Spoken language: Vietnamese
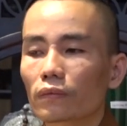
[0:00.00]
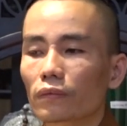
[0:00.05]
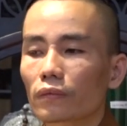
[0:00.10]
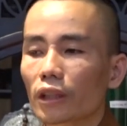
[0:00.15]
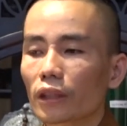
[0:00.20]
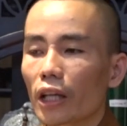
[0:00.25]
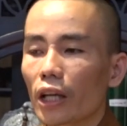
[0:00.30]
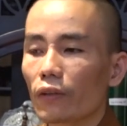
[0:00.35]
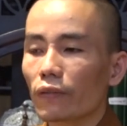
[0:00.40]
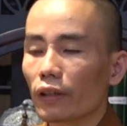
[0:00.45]

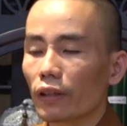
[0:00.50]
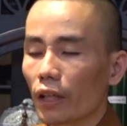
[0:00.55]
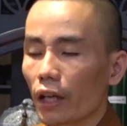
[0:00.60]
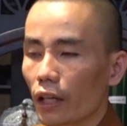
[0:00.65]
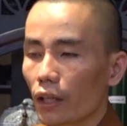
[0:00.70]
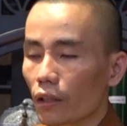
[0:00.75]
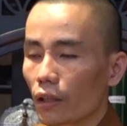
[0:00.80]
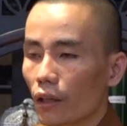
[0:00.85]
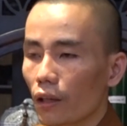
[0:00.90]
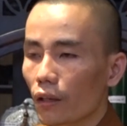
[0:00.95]
Ta theo vị
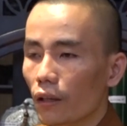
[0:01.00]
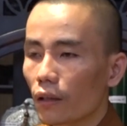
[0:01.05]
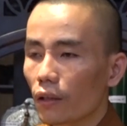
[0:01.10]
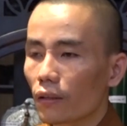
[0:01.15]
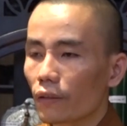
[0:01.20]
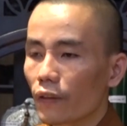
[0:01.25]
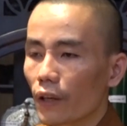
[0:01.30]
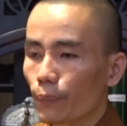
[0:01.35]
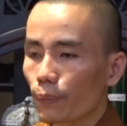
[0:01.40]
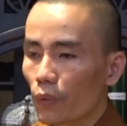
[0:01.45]
thầy đó,
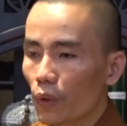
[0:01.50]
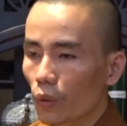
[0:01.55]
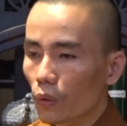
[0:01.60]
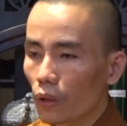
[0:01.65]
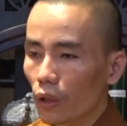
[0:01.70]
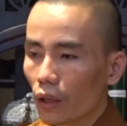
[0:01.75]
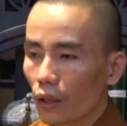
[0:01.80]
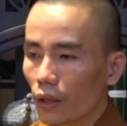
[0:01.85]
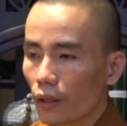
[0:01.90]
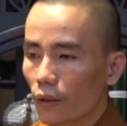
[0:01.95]
pháp
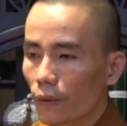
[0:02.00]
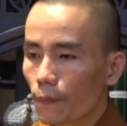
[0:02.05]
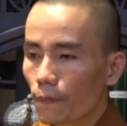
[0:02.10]
môn đó,